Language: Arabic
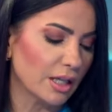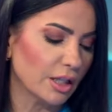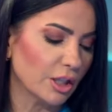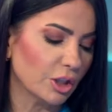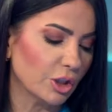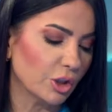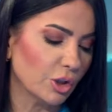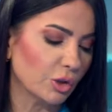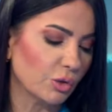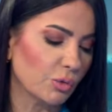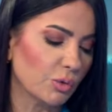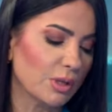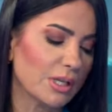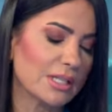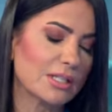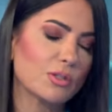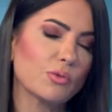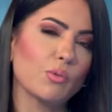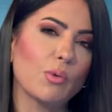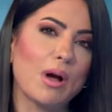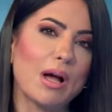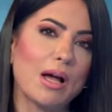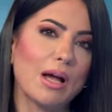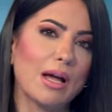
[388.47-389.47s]
نيكولاس
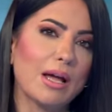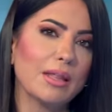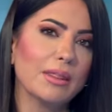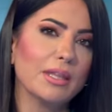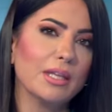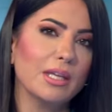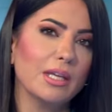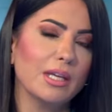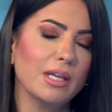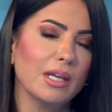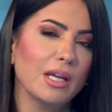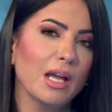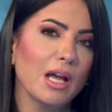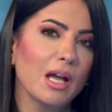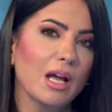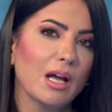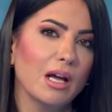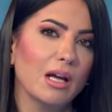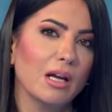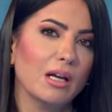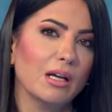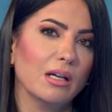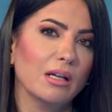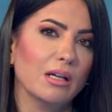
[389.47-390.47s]
وهذه
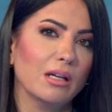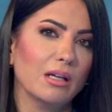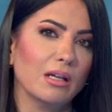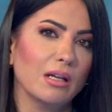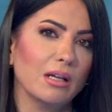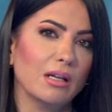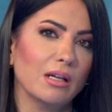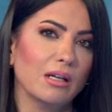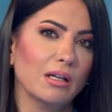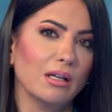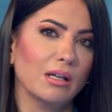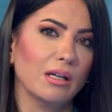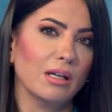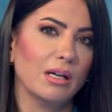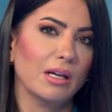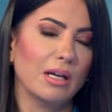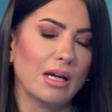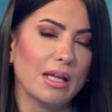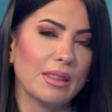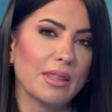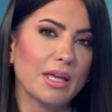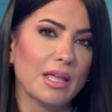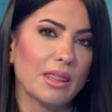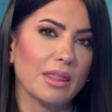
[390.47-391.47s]
آه، آه،
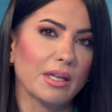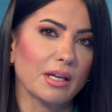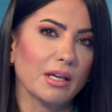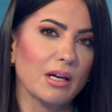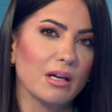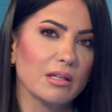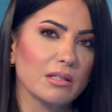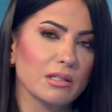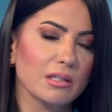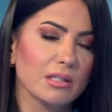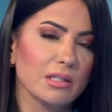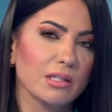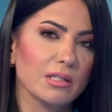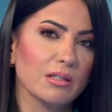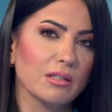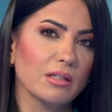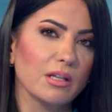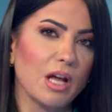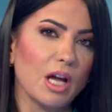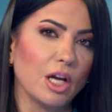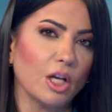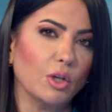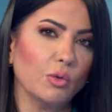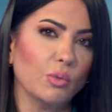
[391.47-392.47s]
هذا الذكاء
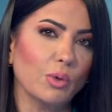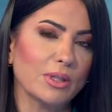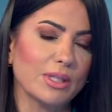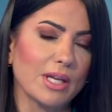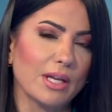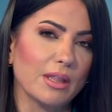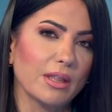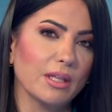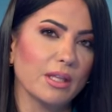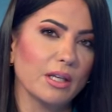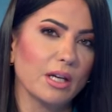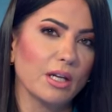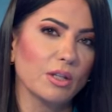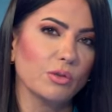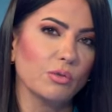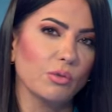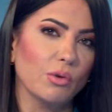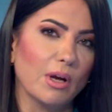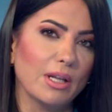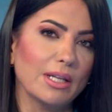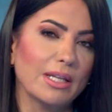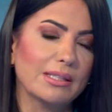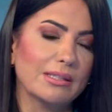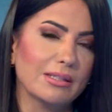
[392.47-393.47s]
الاصطناعي
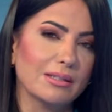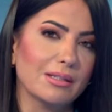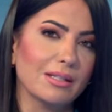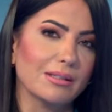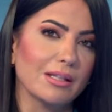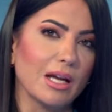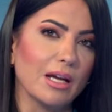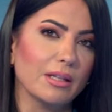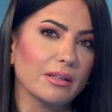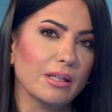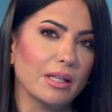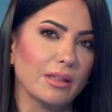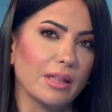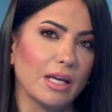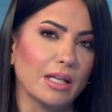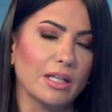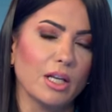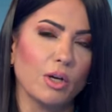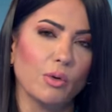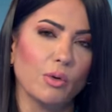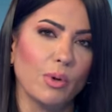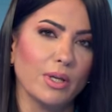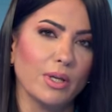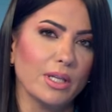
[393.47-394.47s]
وتأثيراته التي تتحدث
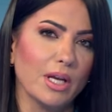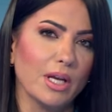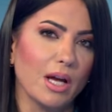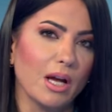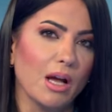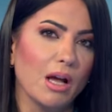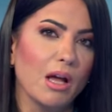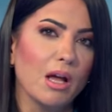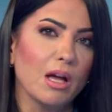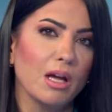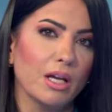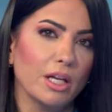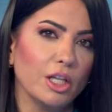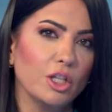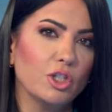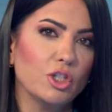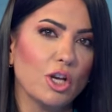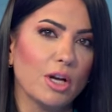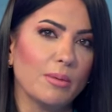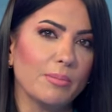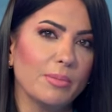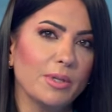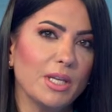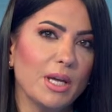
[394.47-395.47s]
عنها وهي
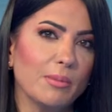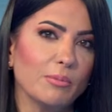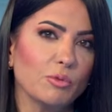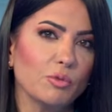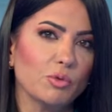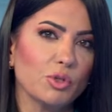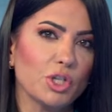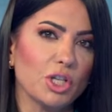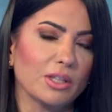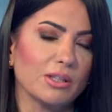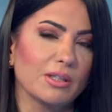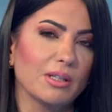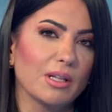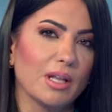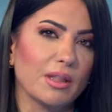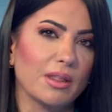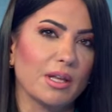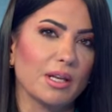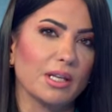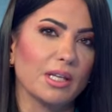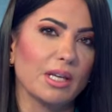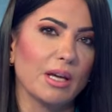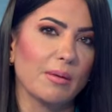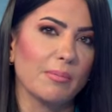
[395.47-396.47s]
إيجابية من وجهة
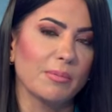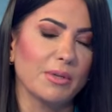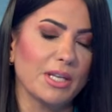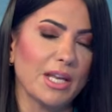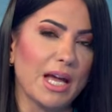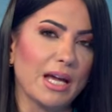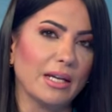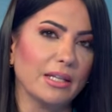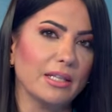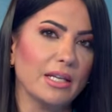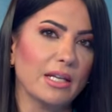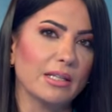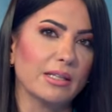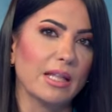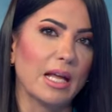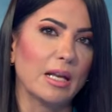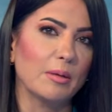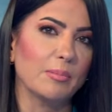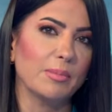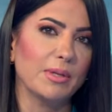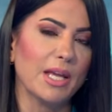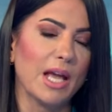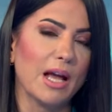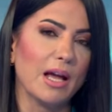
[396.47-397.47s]
نظرك من ناحية
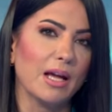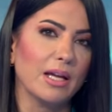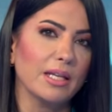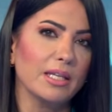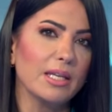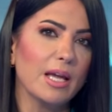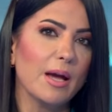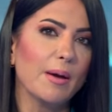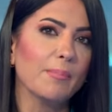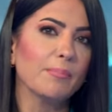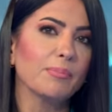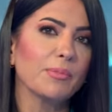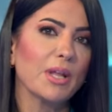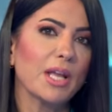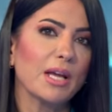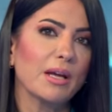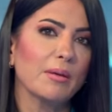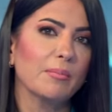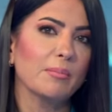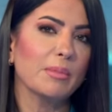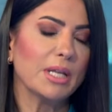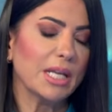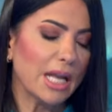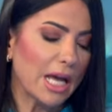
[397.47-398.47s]
البيئة هي
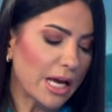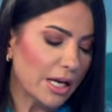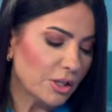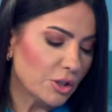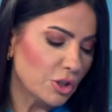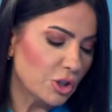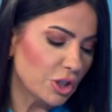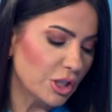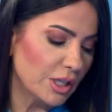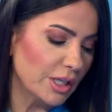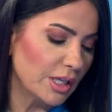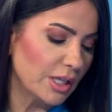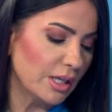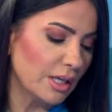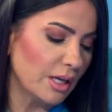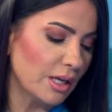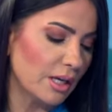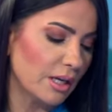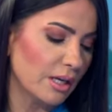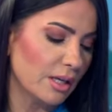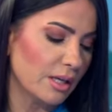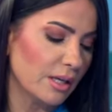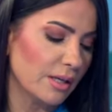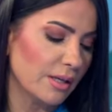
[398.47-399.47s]
من أجل
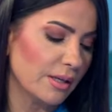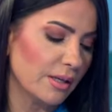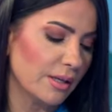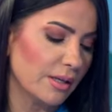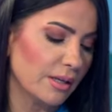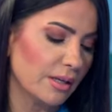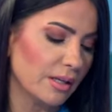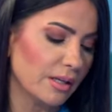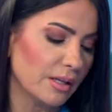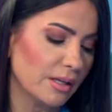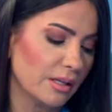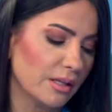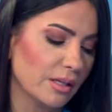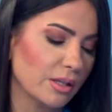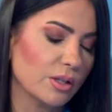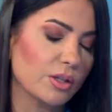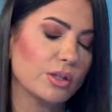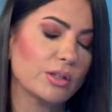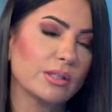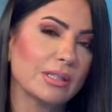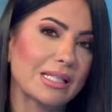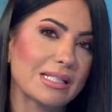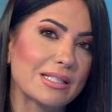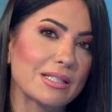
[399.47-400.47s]

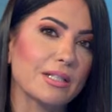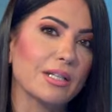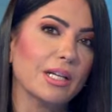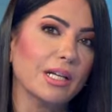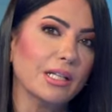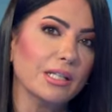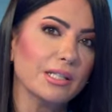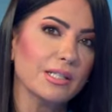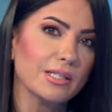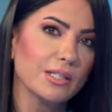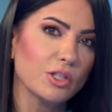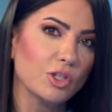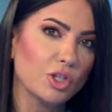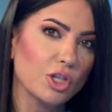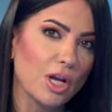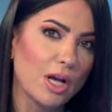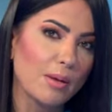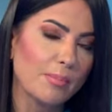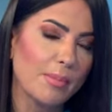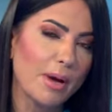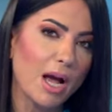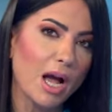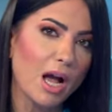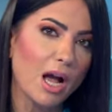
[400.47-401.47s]
تسريع
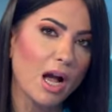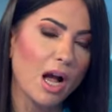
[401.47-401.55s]
الاستجابة